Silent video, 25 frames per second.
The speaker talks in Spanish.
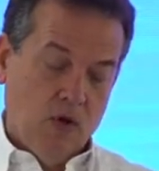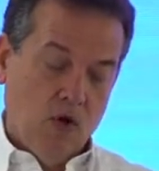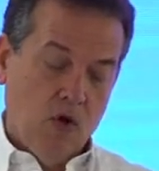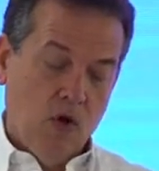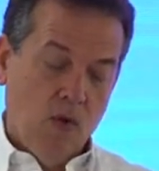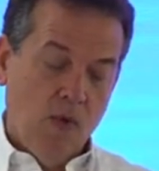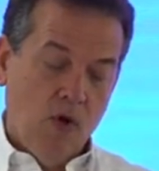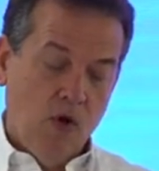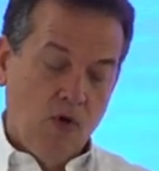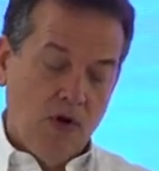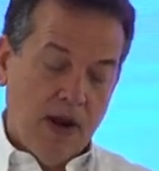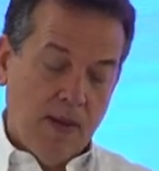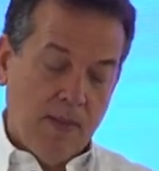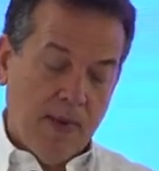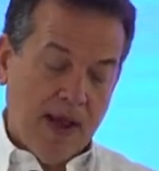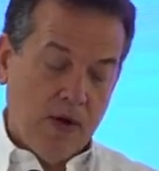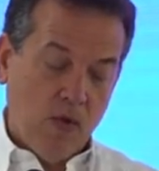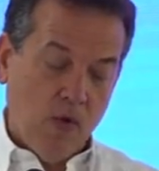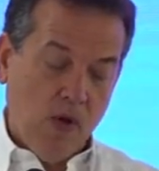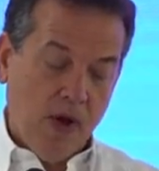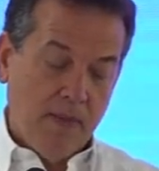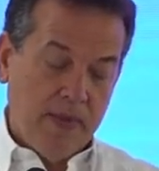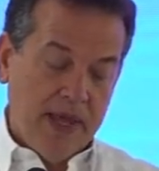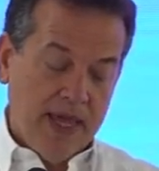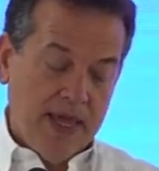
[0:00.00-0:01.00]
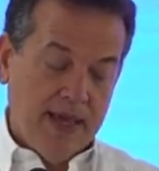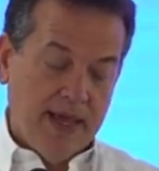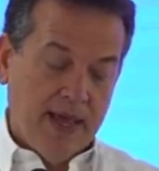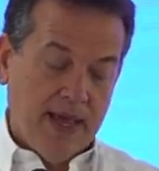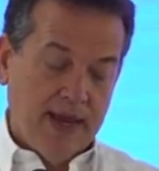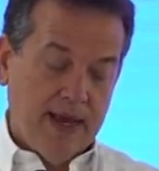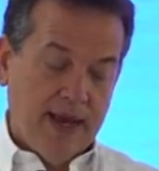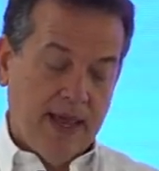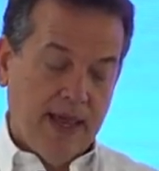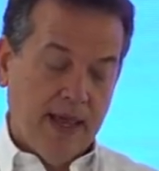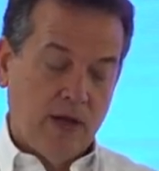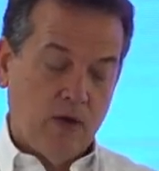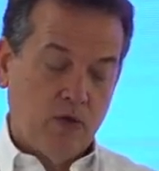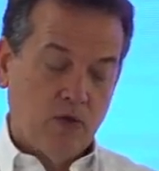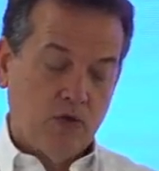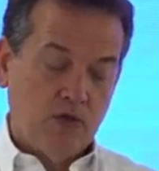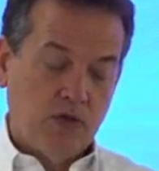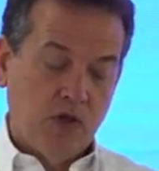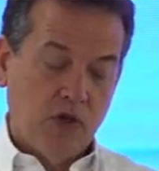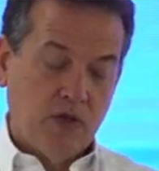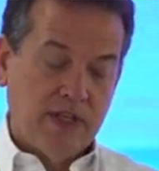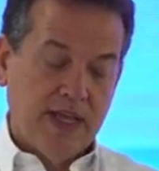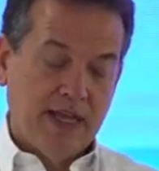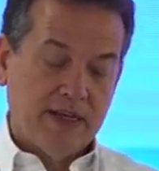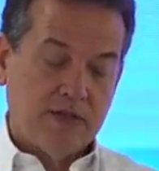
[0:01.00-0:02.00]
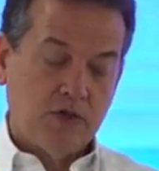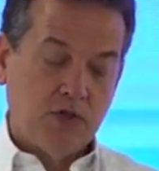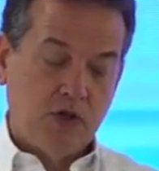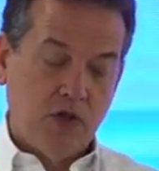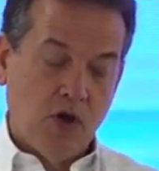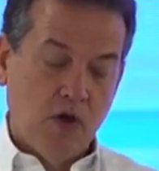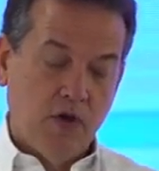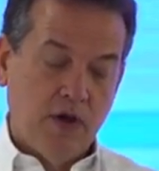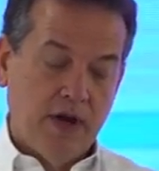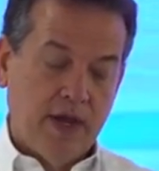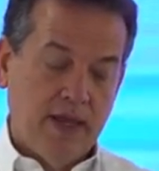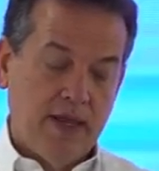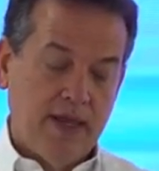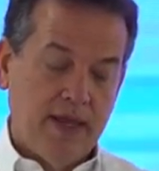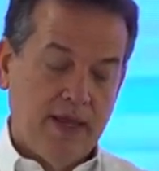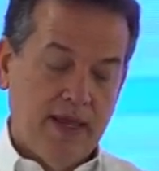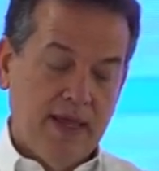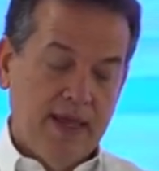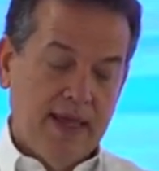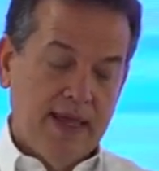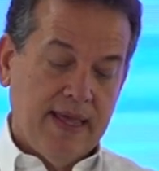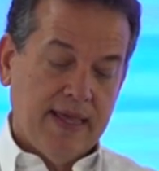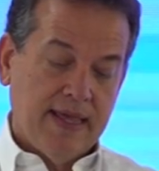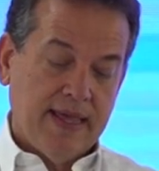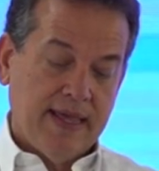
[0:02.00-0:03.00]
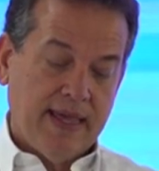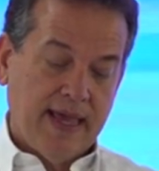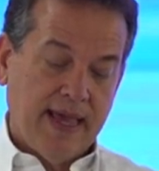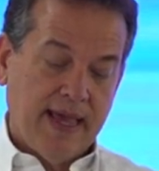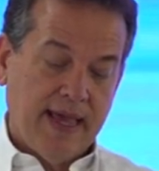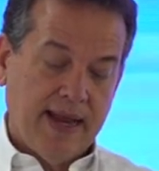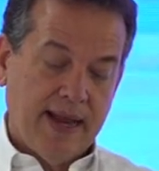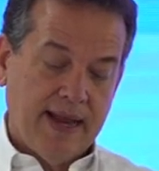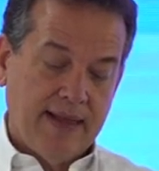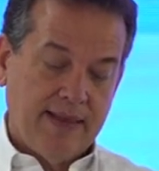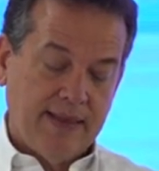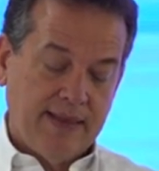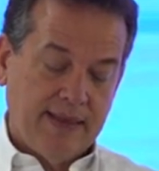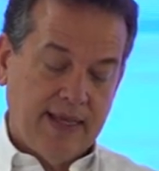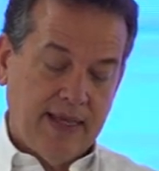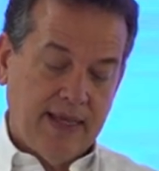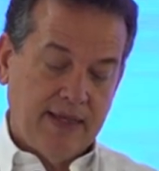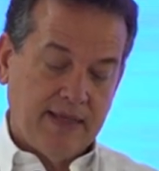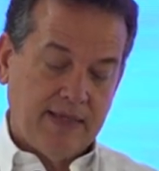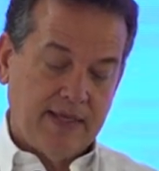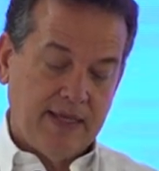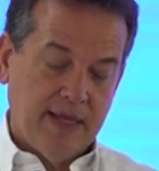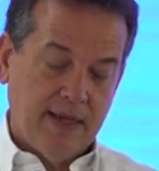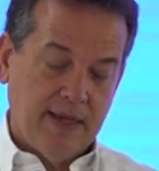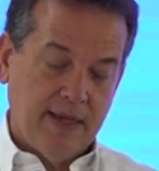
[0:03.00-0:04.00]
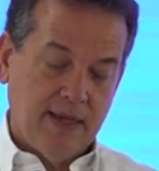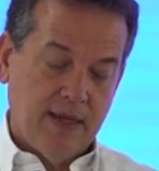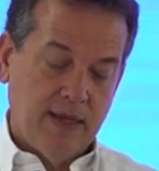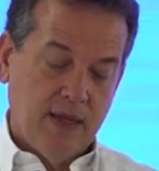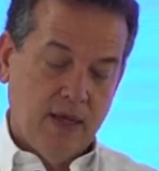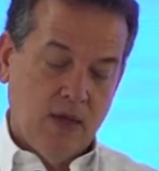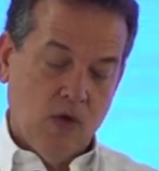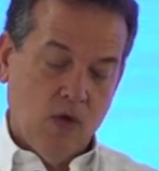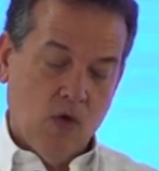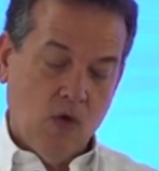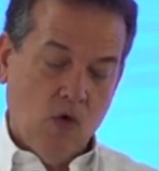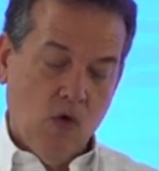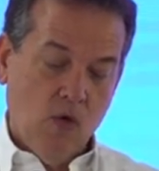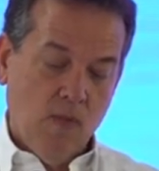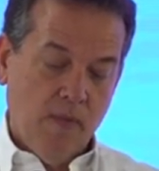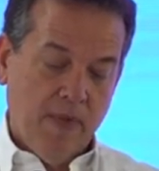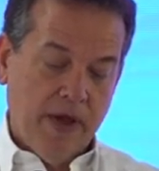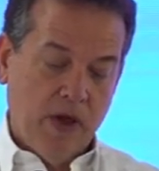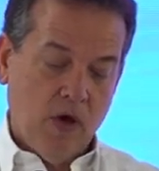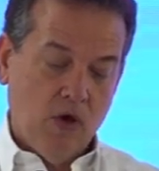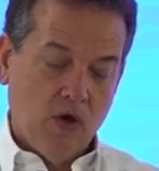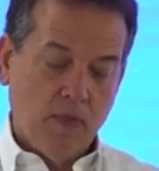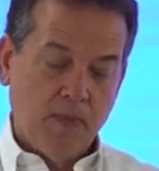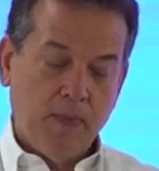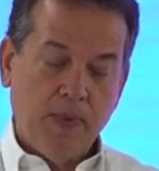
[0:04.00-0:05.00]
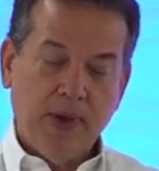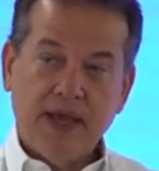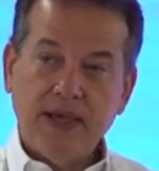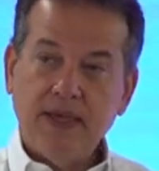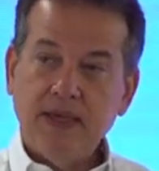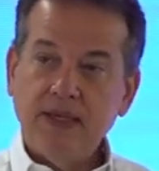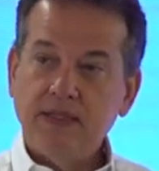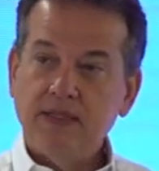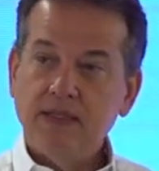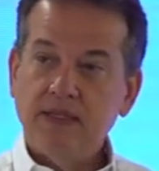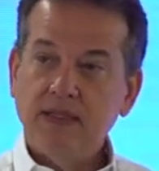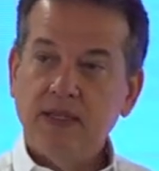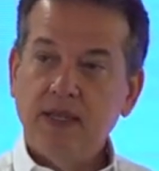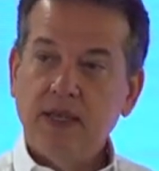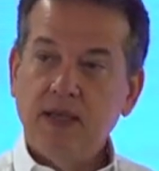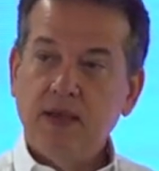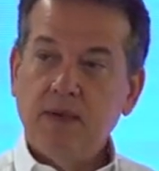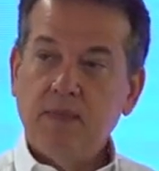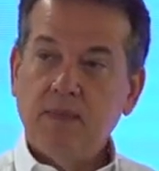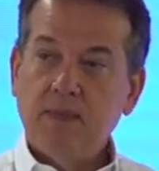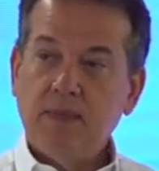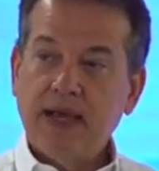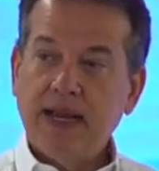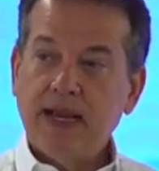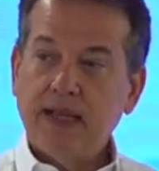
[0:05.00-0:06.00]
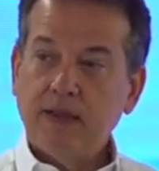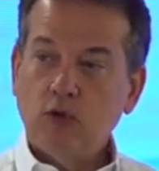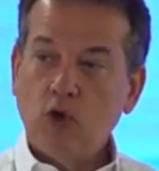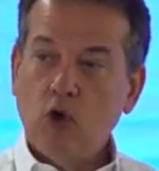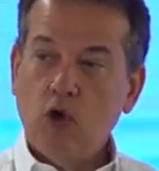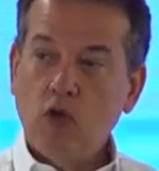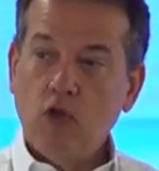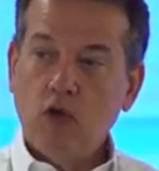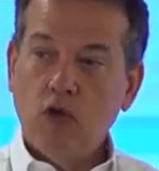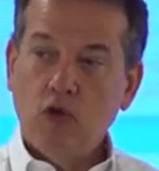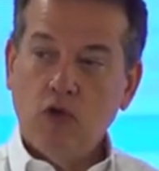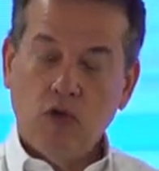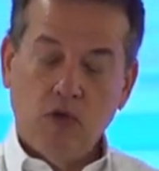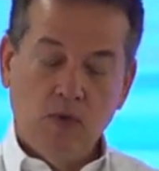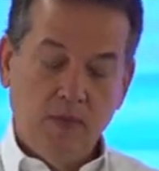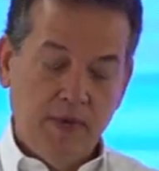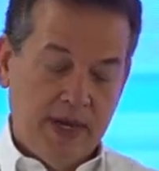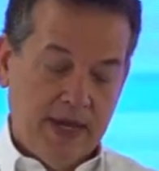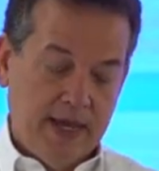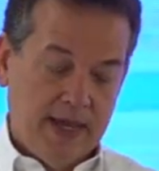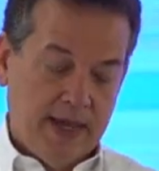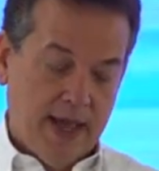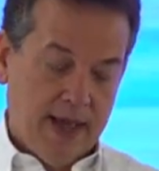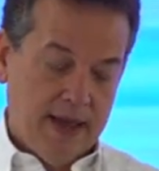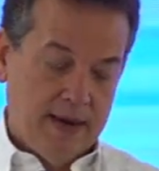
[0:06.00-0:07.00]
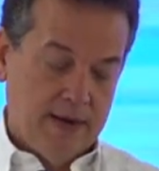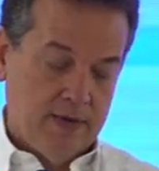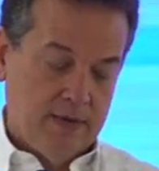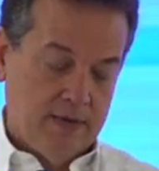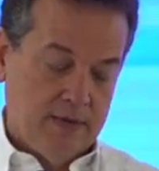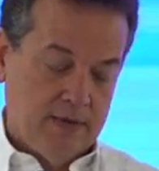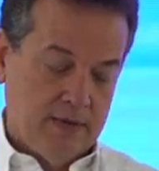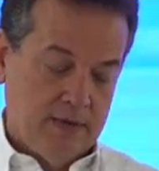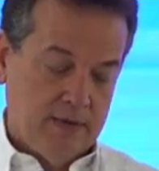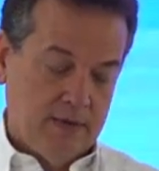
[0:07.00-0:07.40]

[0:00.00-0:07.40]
como una mano amiga en la ejecución de acciones que garanticen un mejor país para todos los dominicanos.